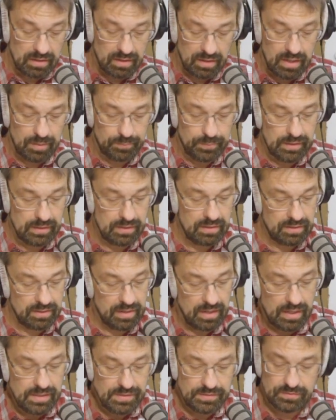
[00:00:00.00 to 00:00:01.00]
Kapitel
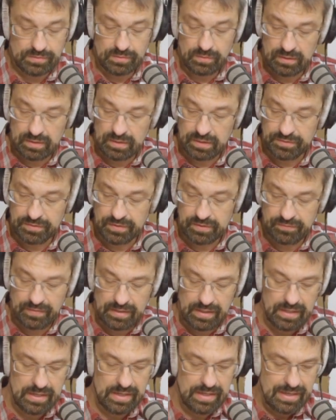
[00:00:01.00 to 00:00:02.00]
1 mhm. deutlich, nicht
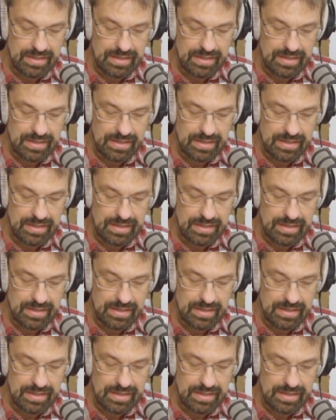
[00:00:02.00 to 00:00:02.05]
wahr?